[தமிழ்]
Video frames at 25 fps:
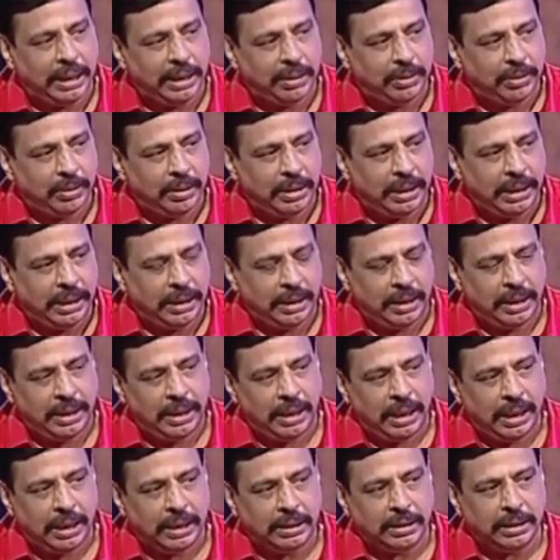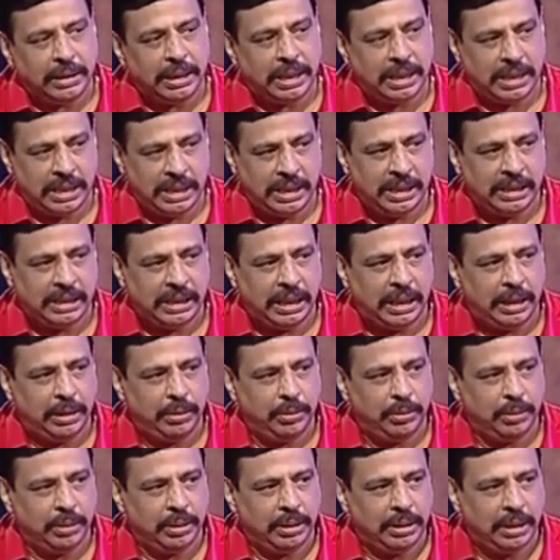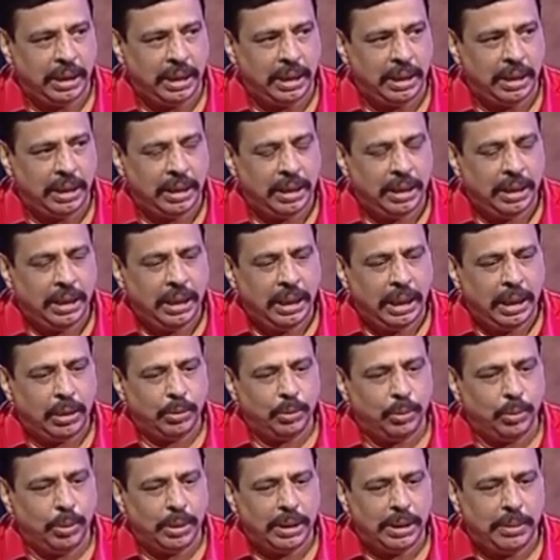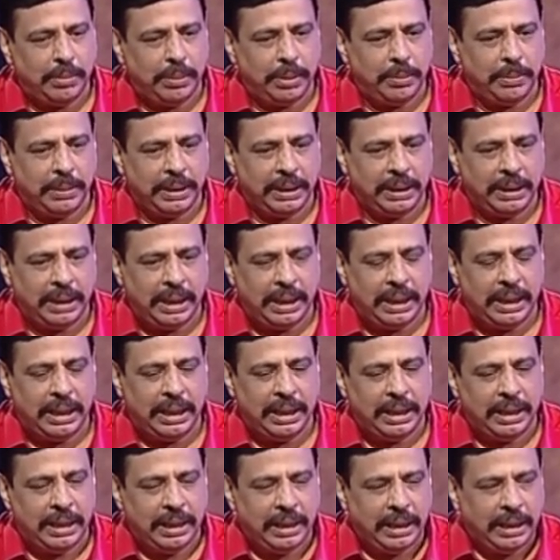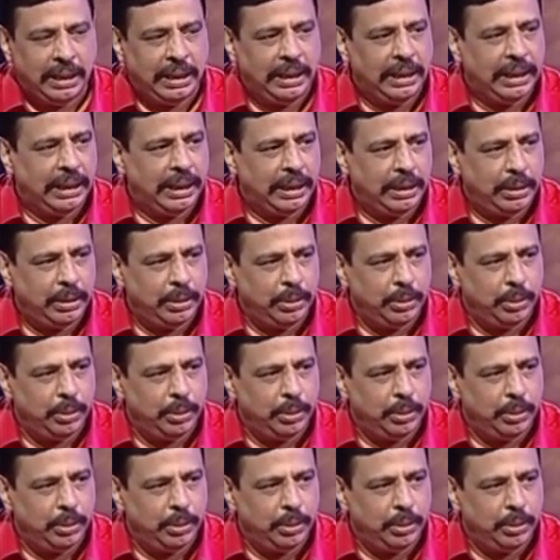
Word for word: என்னாச்சு அப்படின்னா இருந்த கஷ்டம் போறாது அப்படின்னு அவன் சாப்பிட உட்காந்தானா கெட்ட